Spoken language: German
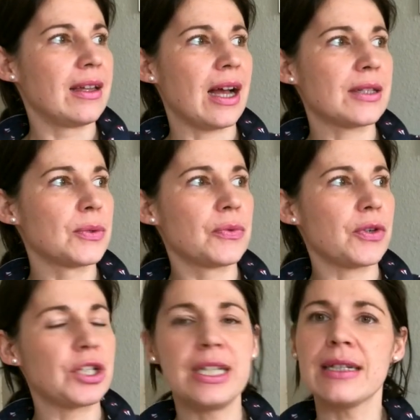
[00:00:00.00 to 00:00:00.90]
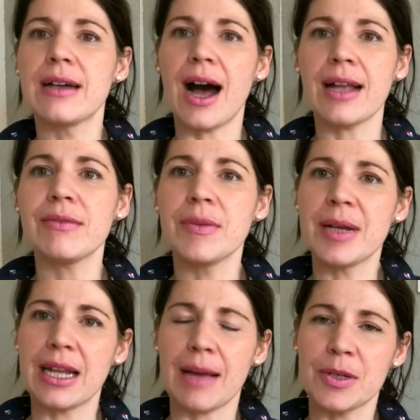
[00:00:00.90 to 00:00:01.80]
ja, also so verschiedene Arten, wie
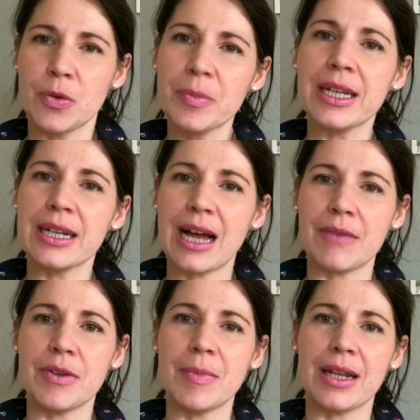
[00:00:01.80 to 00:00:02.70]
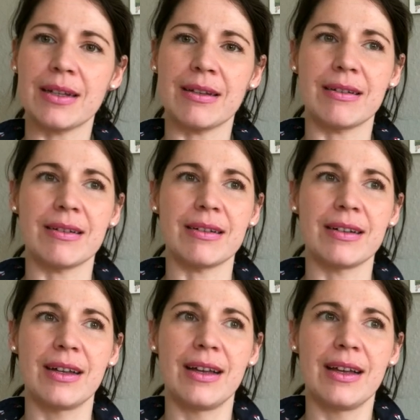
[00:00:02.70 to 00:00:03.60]
man damit umgehen kann, wie man,
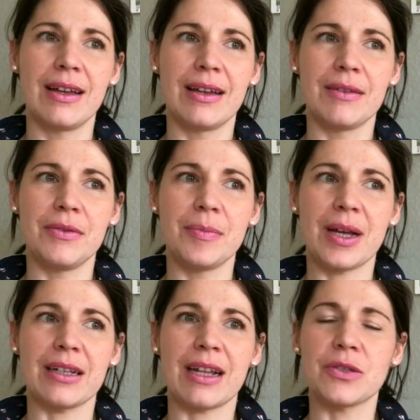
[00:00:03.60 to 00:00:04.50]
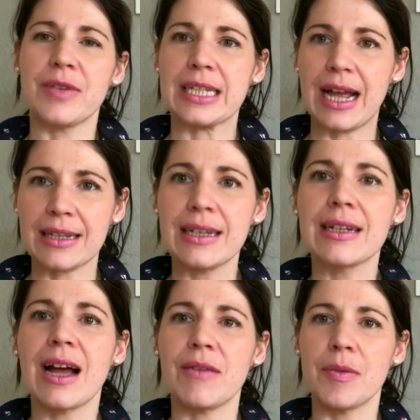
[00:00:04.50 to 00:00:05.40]
äh, wie man an sowas
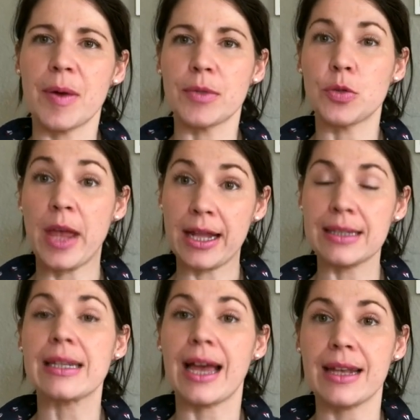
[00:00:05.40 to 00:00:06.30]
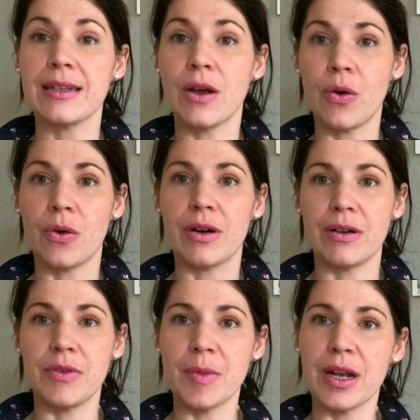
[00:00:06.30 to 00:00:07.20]
rangehen kann, wie man mit schweren Zeiten auch,
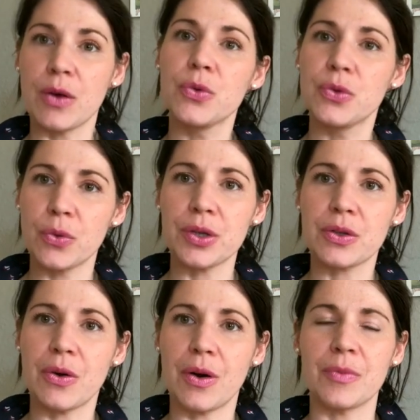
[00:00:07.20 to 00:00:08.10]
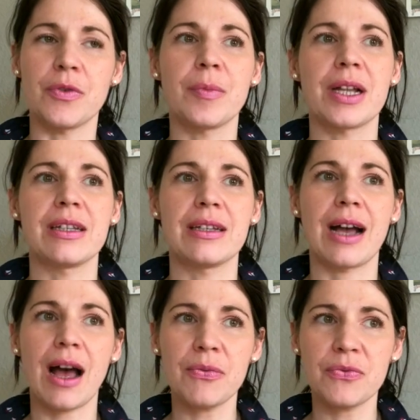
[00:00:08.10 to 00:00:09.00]
äh, wie man da gut durchkommt, wie man die
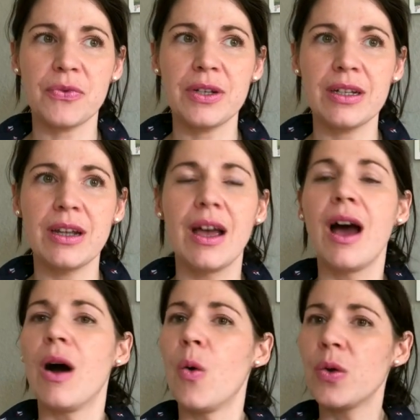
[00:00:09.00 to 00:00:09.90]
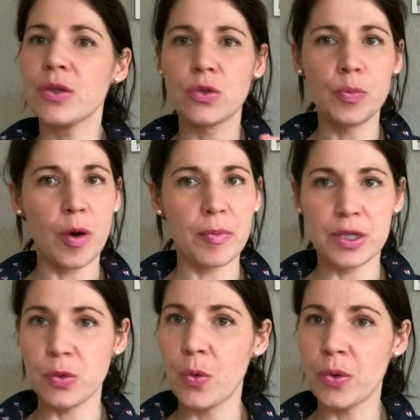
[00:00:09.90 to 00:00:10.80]
Kraft findet. Ohne super
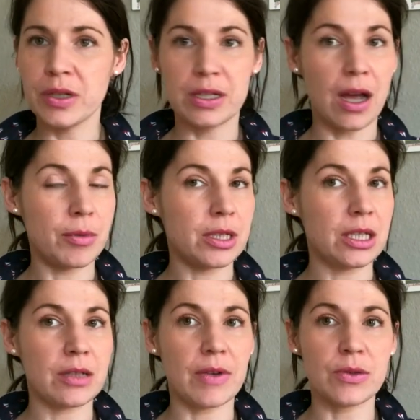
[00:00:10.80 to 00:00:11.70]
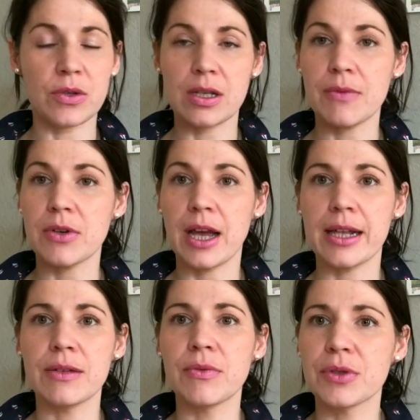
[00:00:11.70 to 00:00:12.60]
Methoden, ich habe nichts, was euch davon
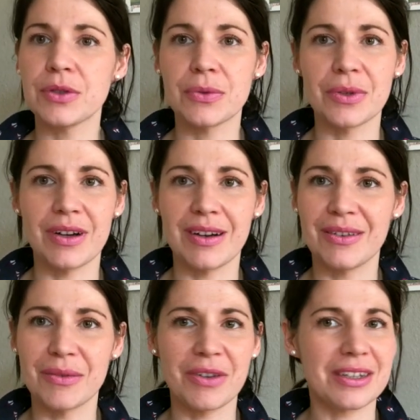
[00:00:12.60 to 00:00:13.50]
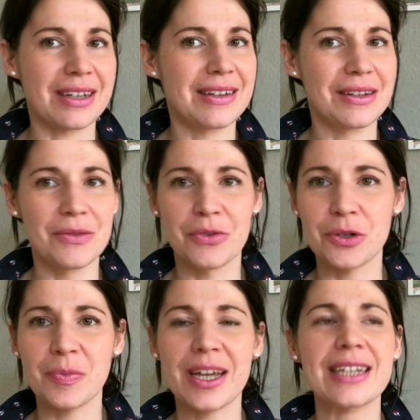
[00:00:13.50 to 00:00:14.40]
heilen wird oder irgendwelche ähnlichen
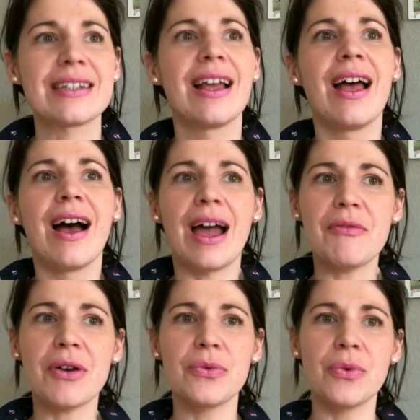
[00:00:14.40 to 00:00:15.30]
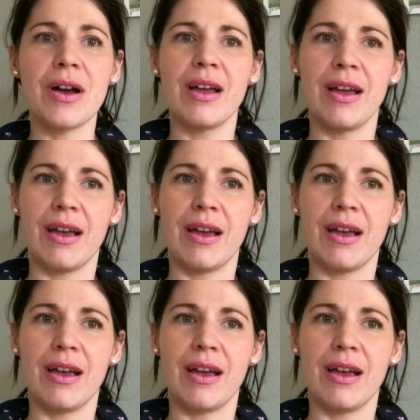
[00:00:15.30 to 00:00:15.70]
Versprechen. Einfach nur,